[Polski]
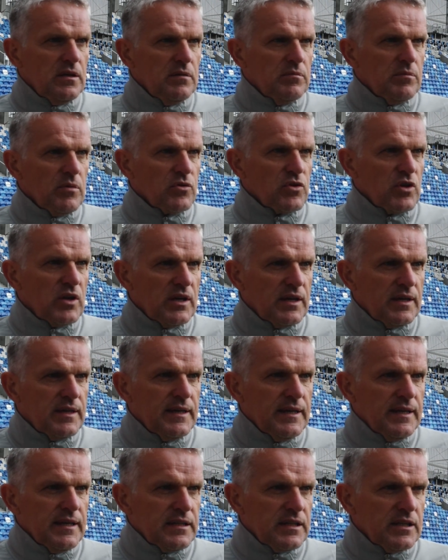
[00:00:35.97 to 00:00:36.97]
i można
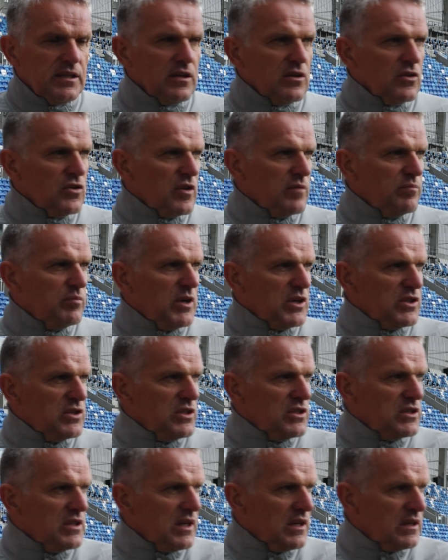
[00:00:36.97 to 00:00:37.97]
nie tylko się
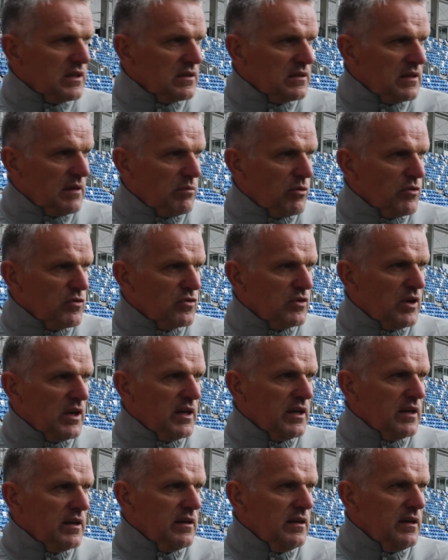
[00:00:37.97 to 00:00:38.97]
zbłaźnić na, na boisku,
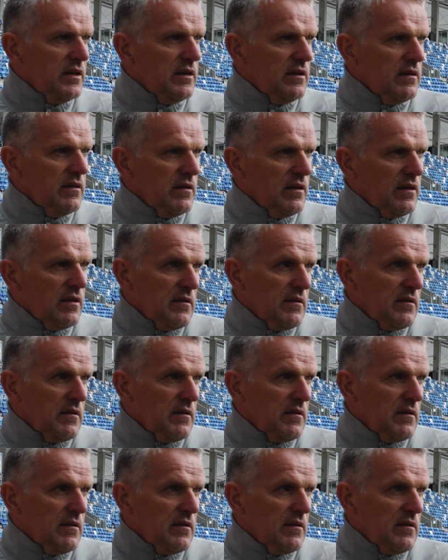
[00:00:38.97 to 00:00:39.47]
ale i,